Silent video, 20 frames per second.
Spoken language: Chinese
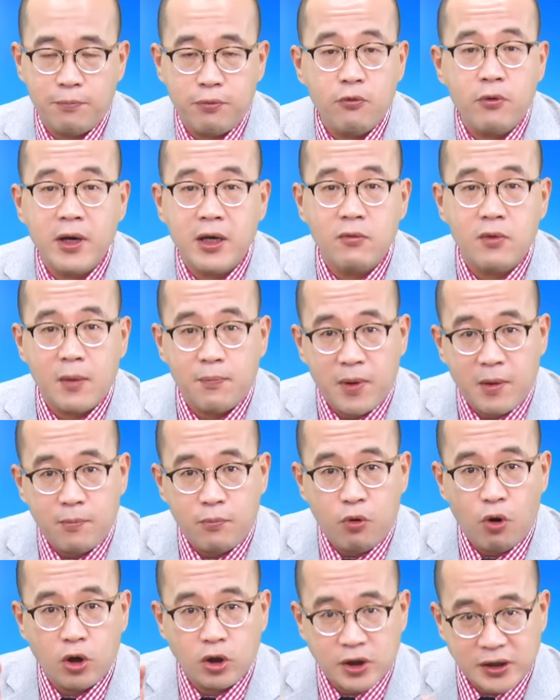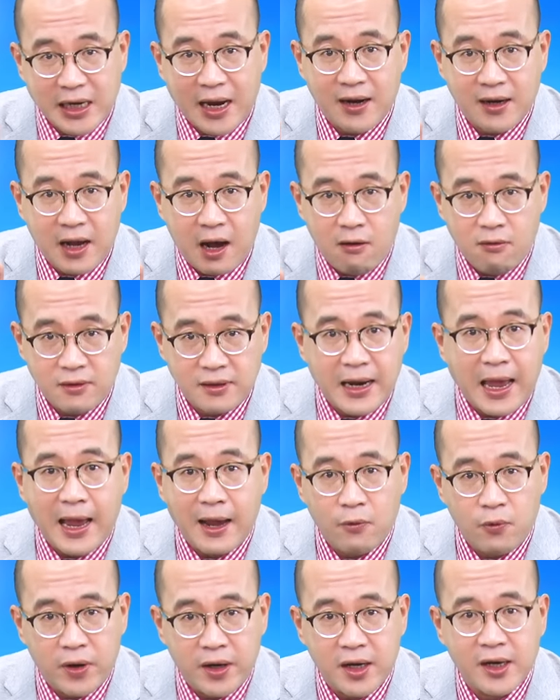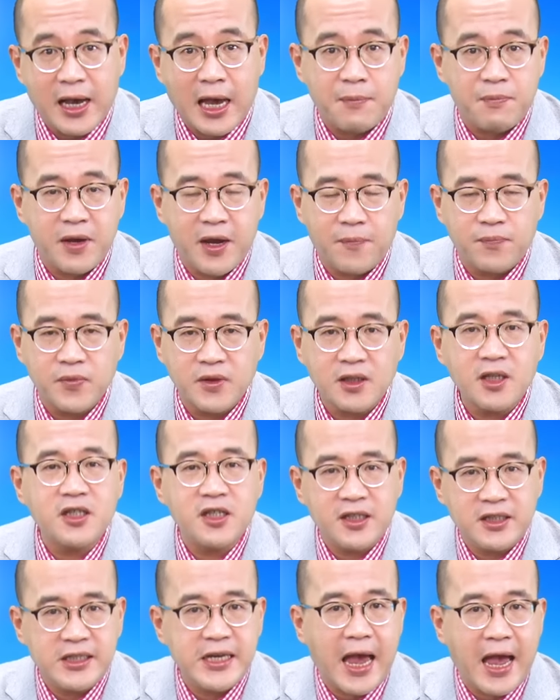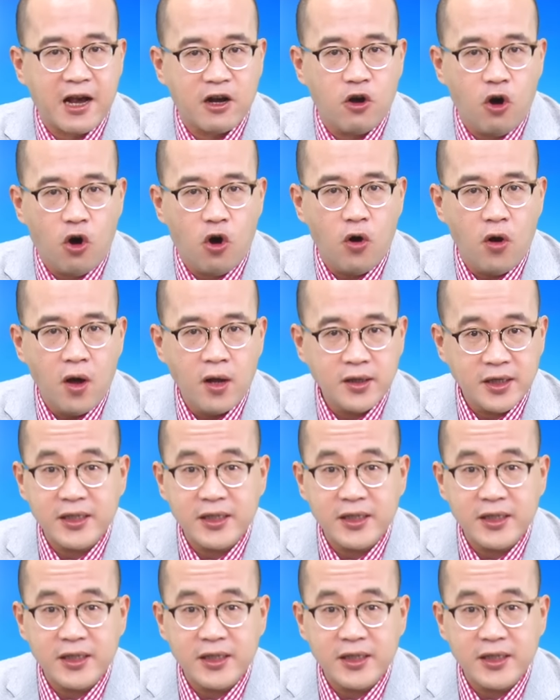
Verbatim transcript: 不会因为本波涨高拉回而改变，这是架构。